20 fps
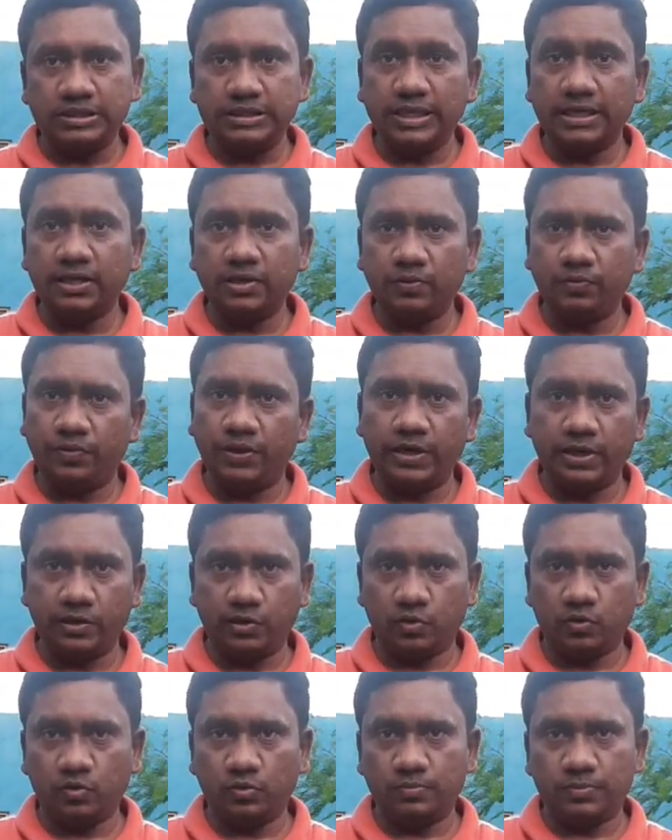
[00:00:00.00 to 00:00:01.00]
ஜங்க் ஃபைல்
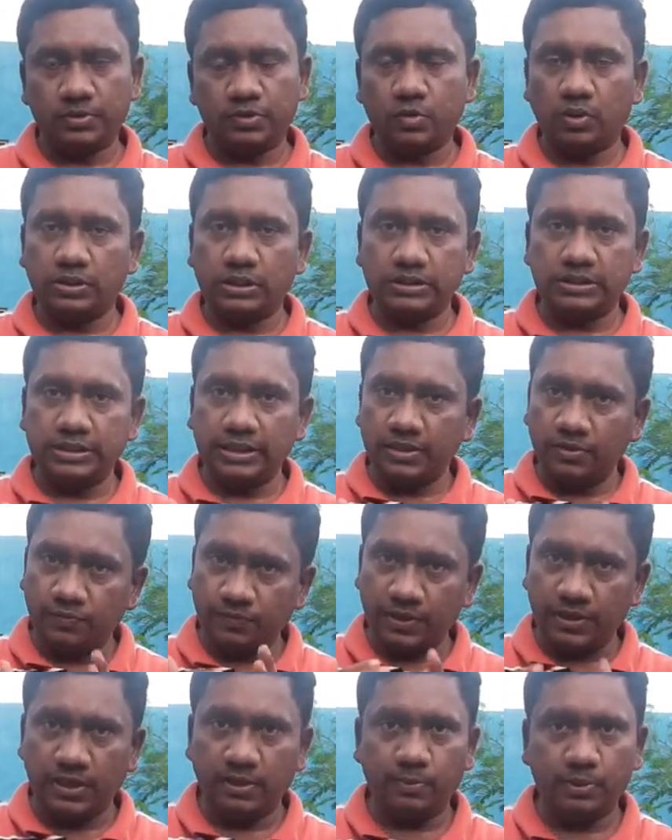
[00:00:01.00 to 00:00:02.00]
இருக்கும் ஸோ அந்த ஜங்க்
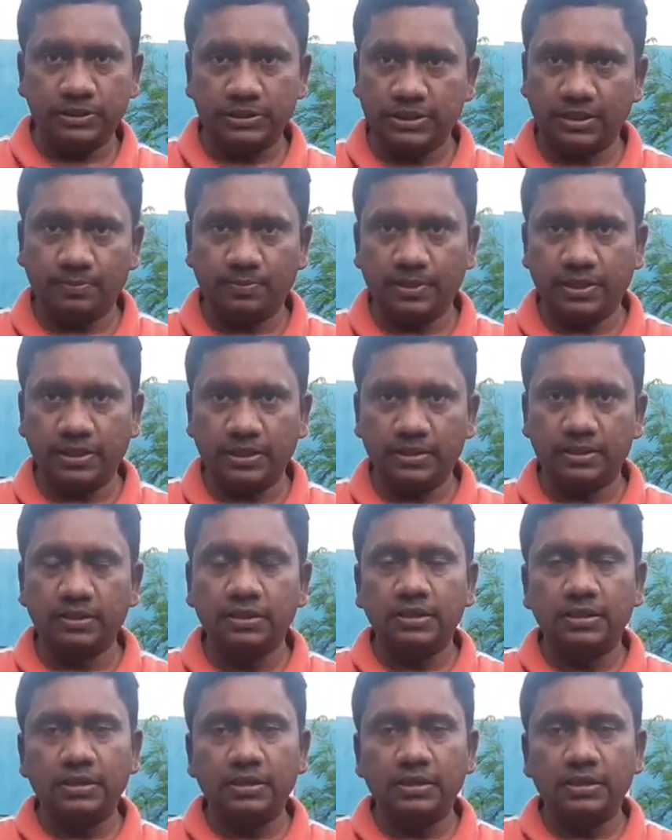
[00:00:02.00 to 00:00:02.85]
ஃபைலில் போய் செக் பண்ணுங்கள்